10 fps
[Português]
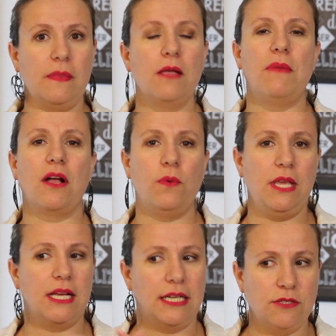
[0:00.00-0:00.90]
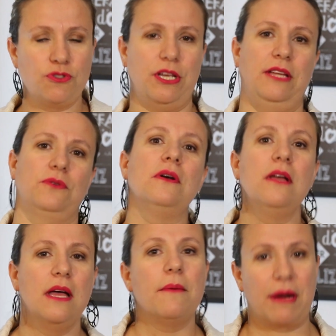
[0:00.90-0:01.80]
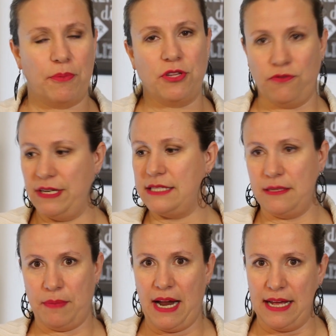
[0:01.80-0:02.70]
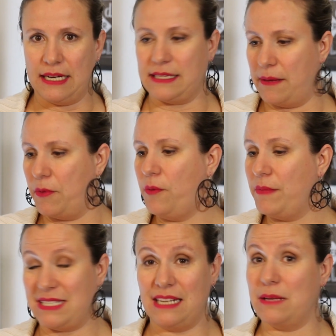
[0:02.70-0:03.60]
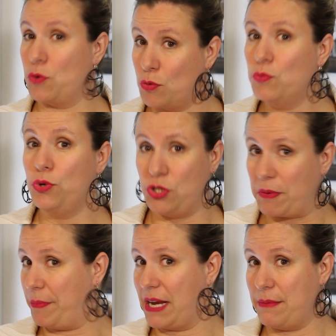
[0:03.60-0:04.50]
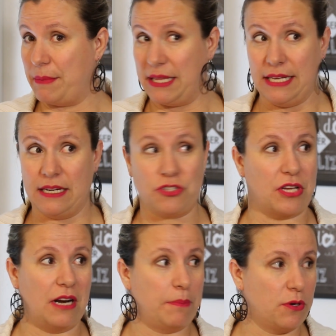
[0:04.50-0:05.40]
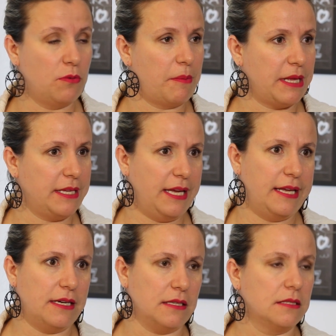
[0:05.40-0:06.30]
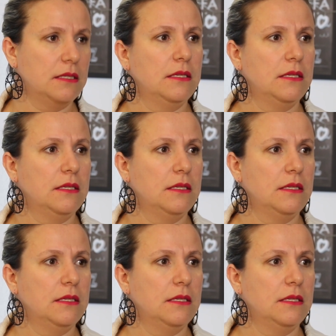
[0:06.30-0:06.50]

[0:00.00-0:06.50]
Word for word: maguinha ali no jeito para poder oferecer para ela, tá bom? Mas ela demorou muito para pegar mamadeira. Acho que ela pegou uma madeira,